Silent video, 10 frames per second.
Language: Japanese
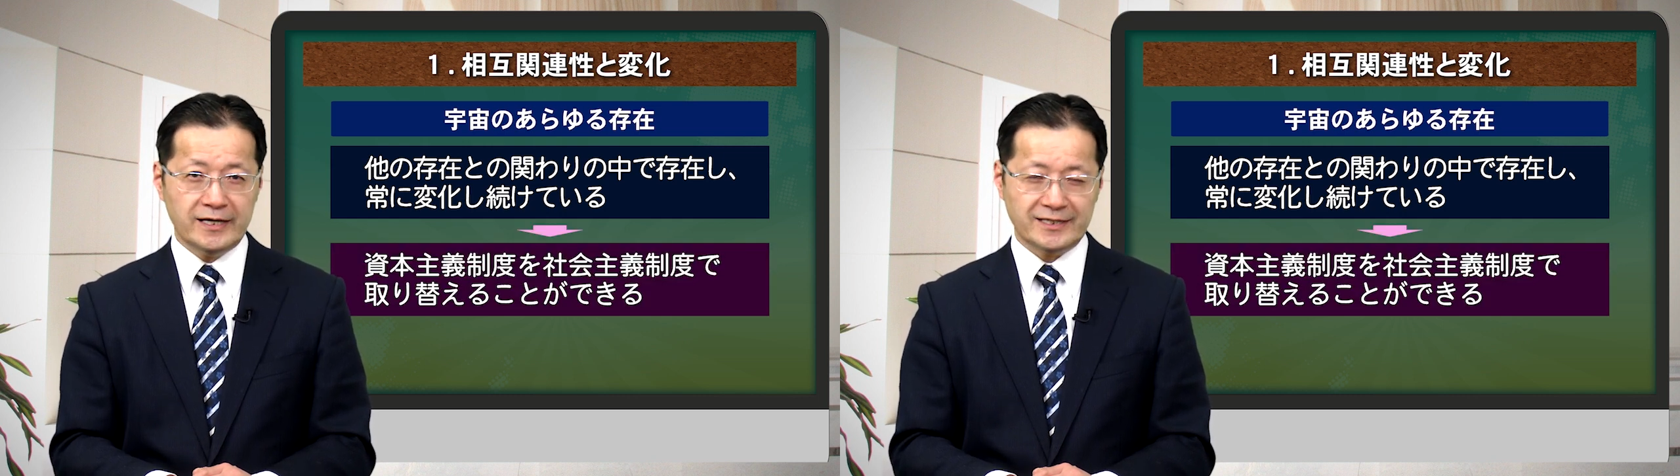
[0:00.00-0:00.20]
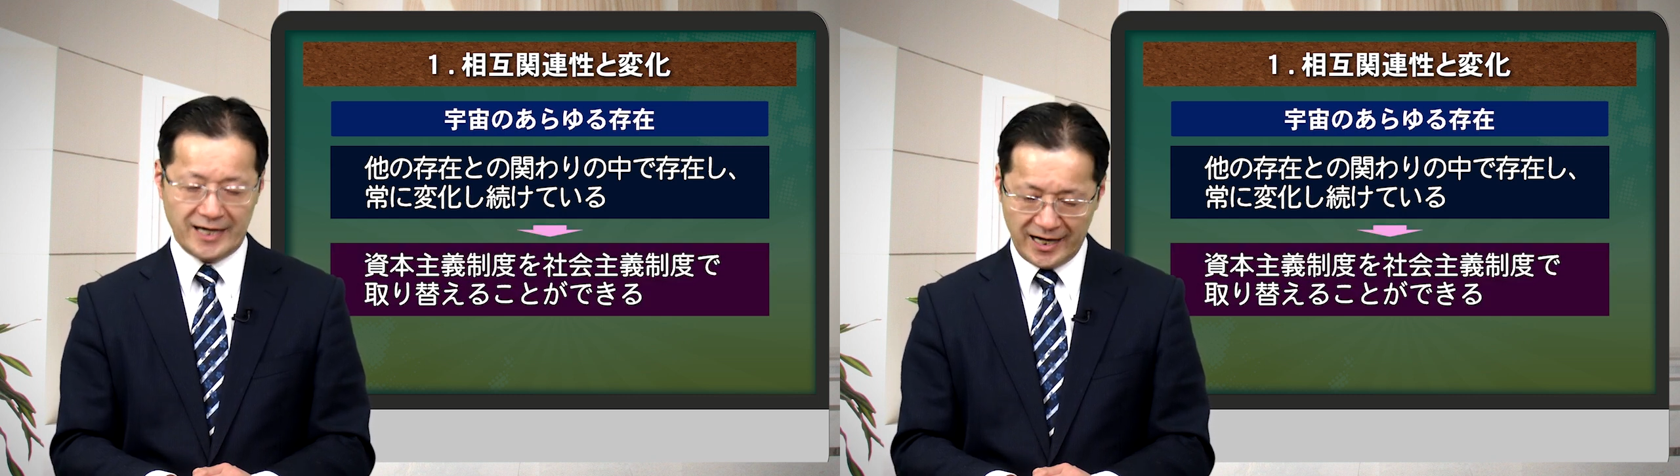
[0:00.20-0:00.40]

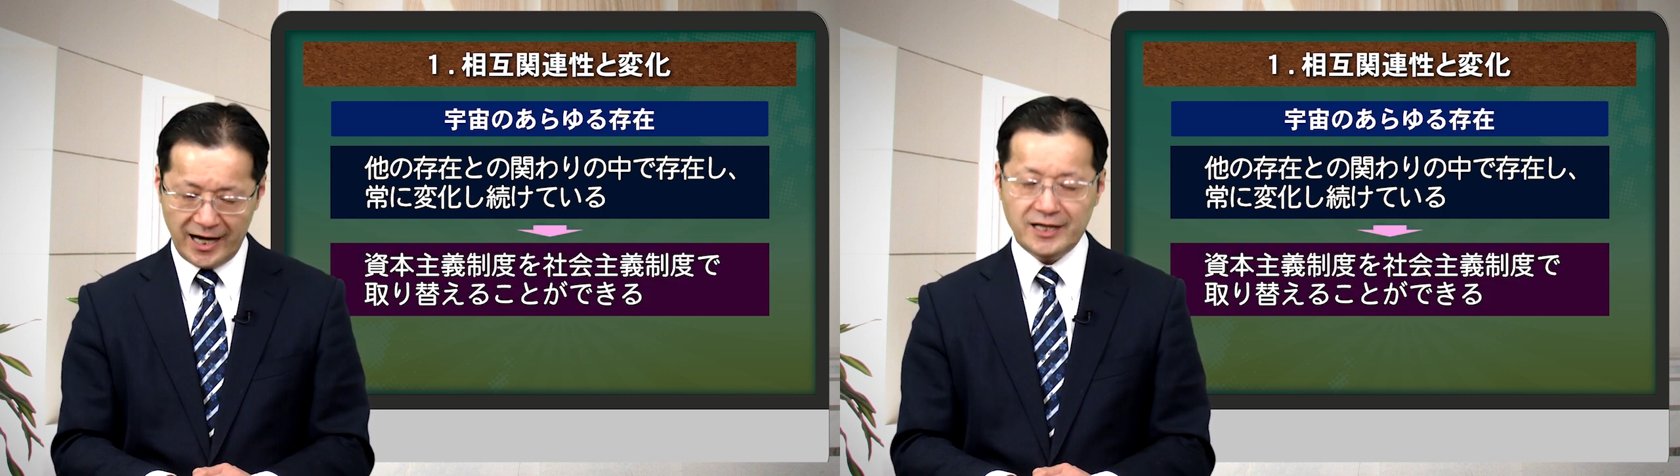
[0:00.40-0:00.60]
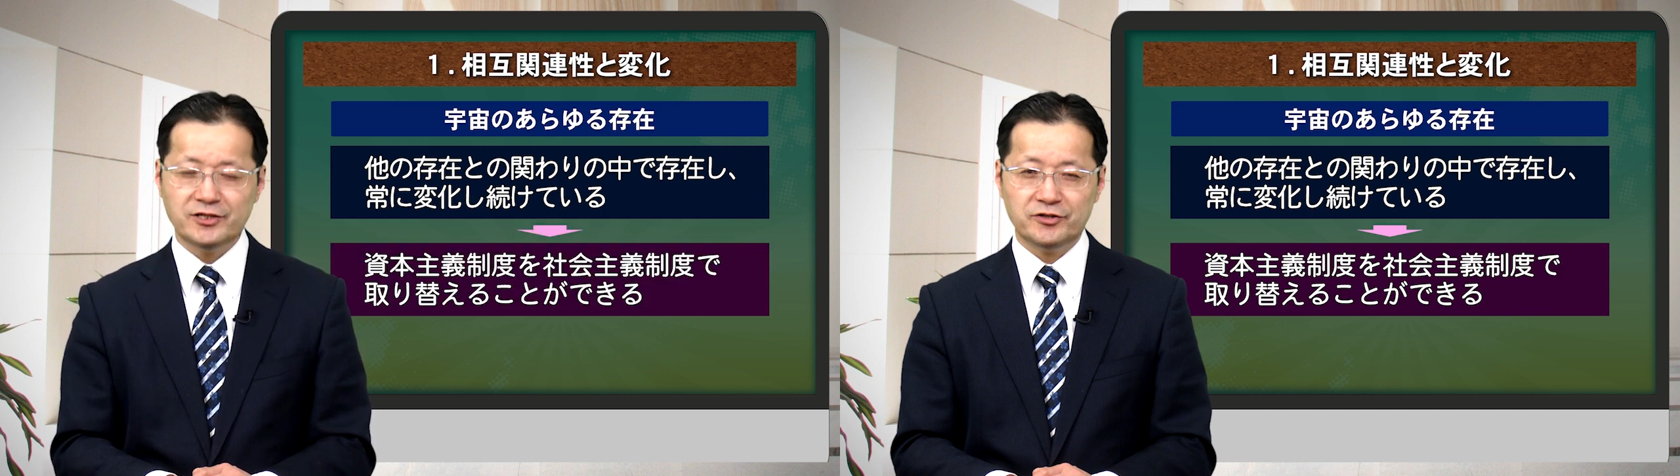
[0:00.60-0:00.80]
社
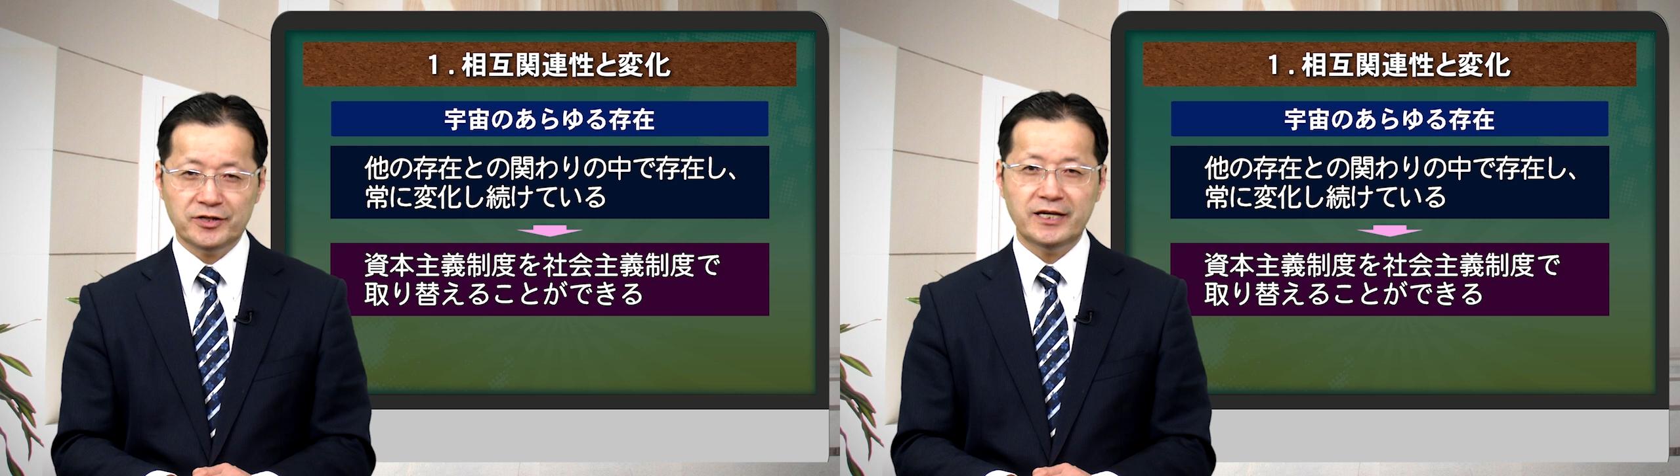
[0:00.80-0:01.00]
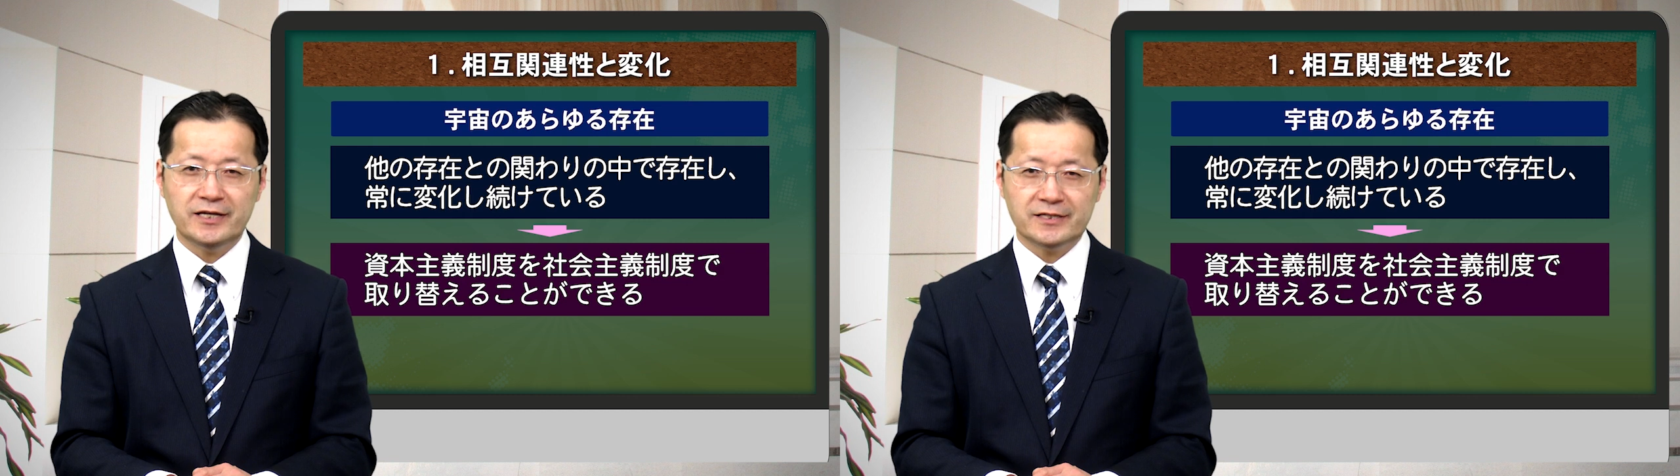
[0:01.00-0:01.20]
会主
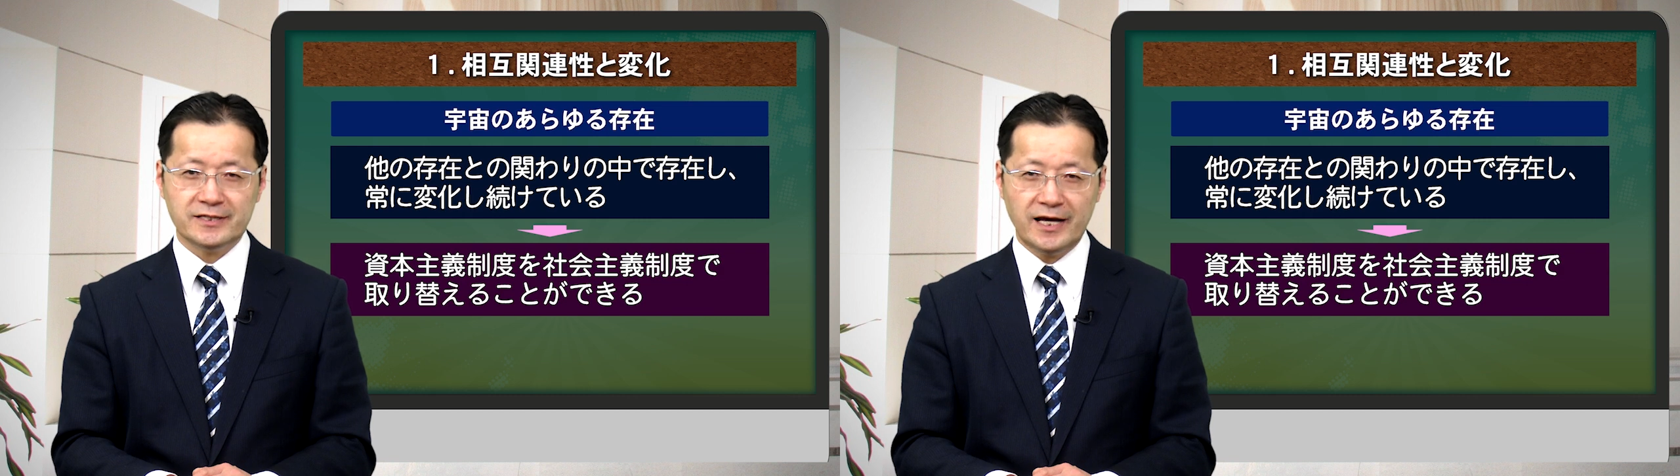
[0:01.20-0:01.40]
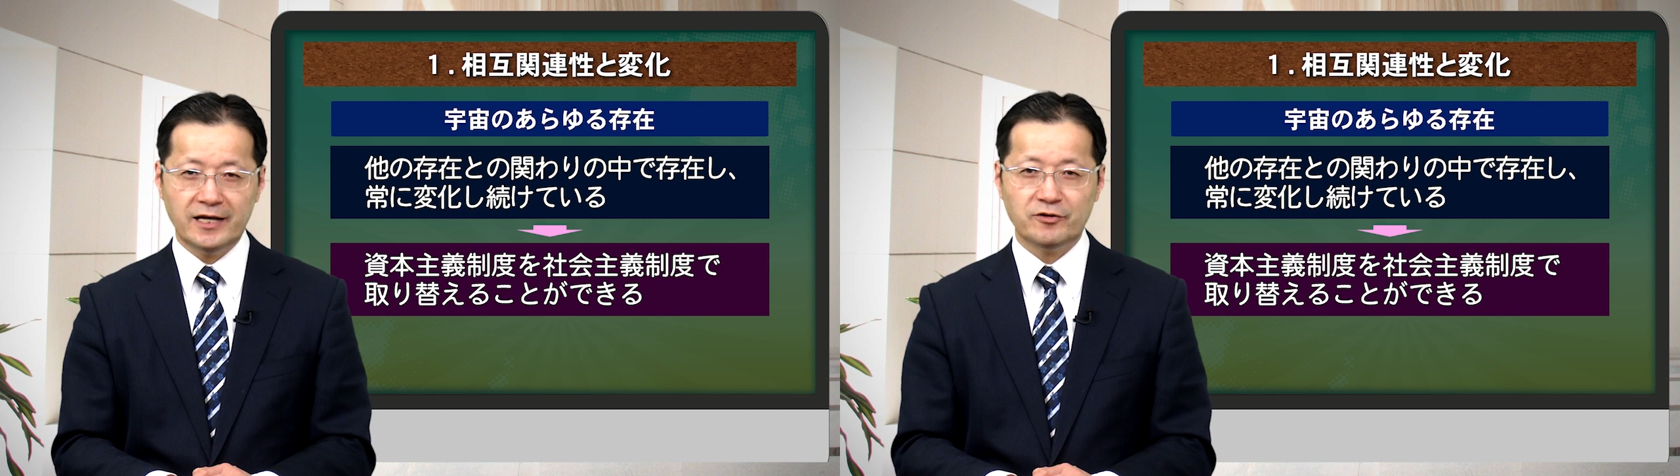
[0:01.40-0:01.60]
義
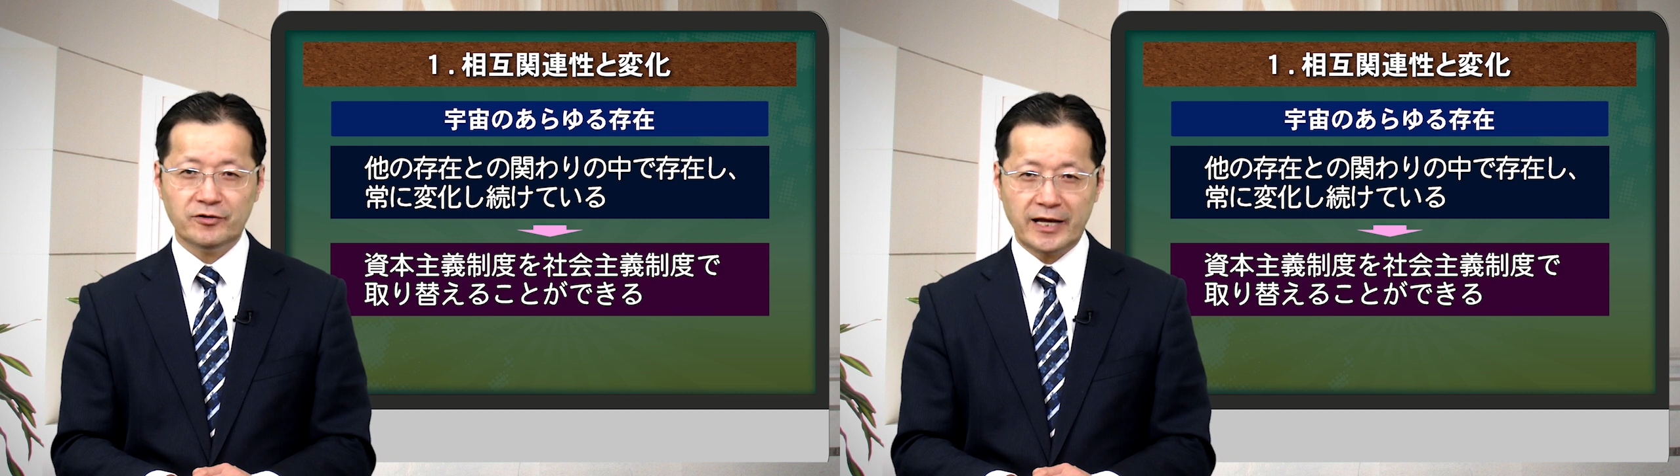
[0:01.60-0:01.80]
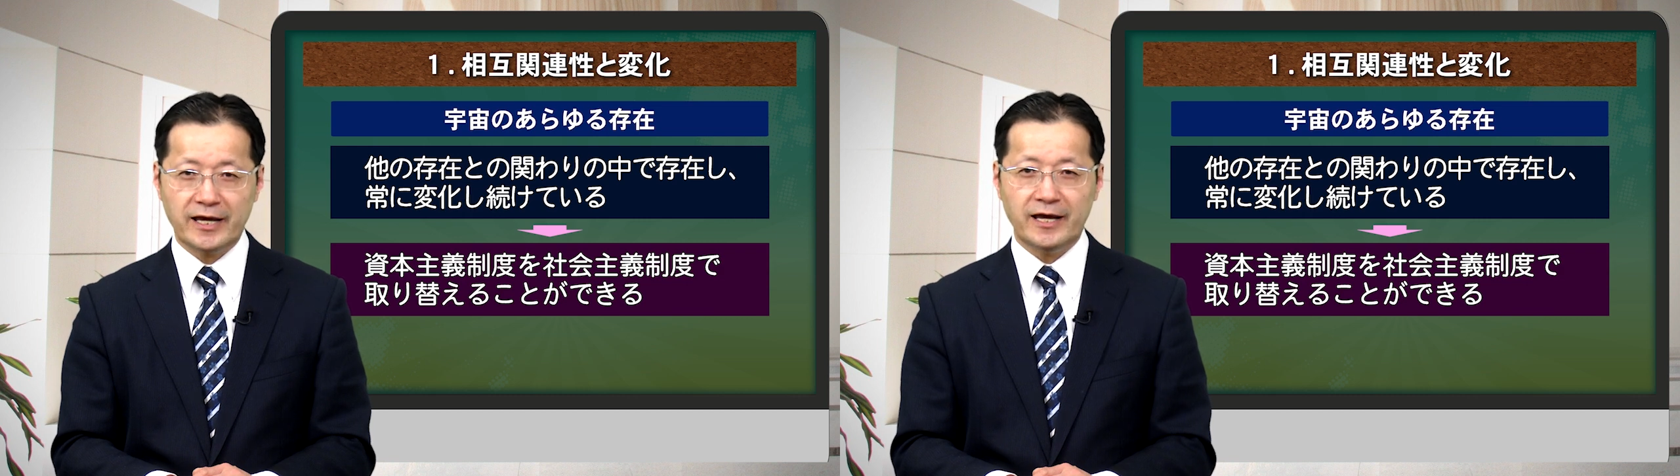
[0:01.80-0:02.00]
制度
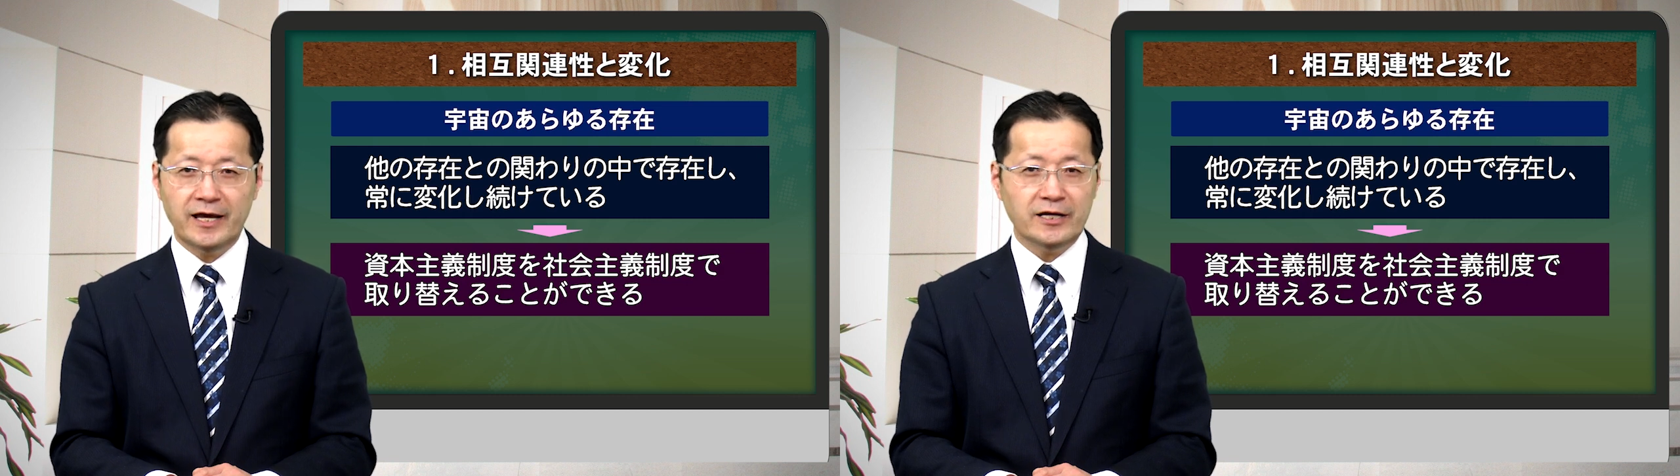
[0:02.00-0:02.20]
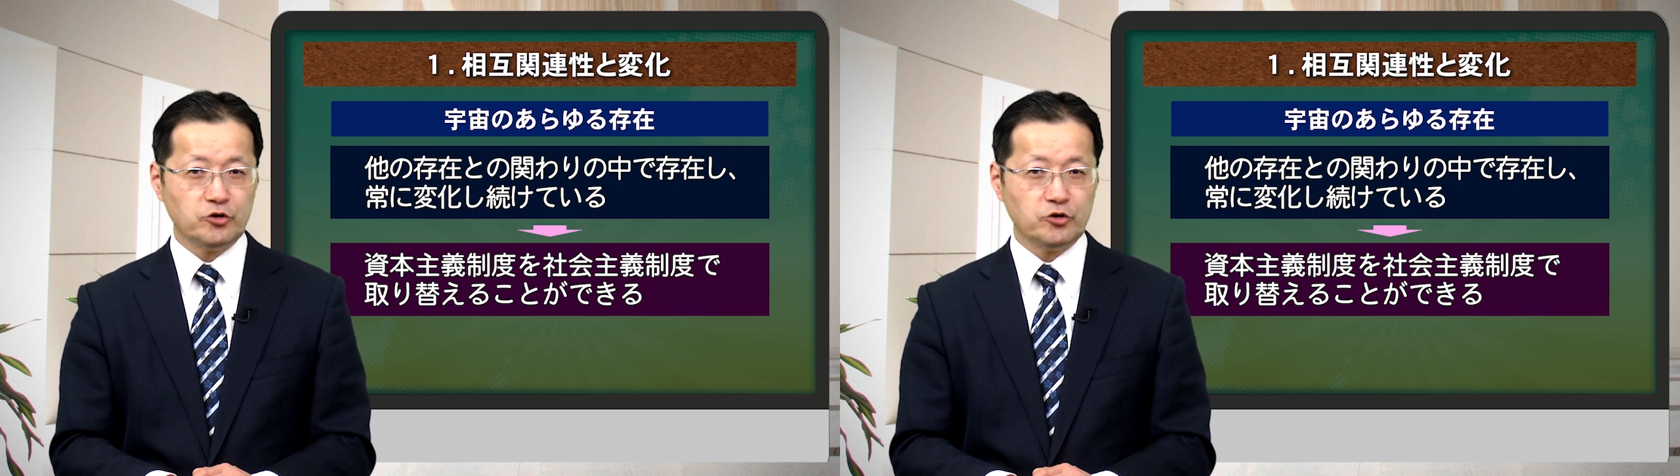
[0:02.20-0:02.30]
で